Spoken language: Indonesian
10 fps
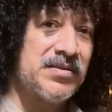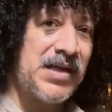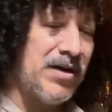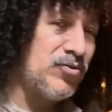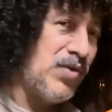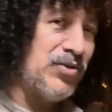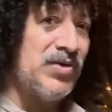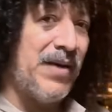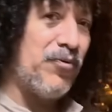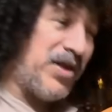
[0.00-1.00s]
Nggak, Tuhan itu
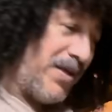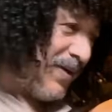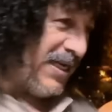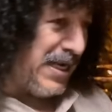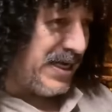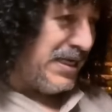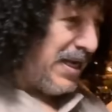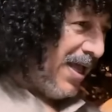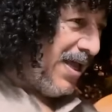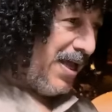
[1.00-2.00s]
nggak boleh
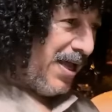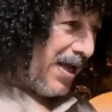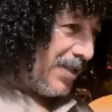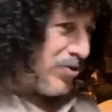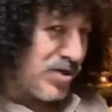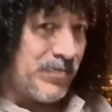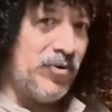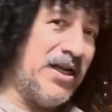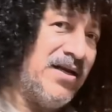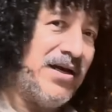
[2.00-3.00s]
berkilah-kilah atau
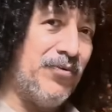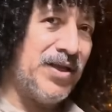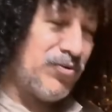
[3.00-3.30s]
kemungkinan nggak boleh.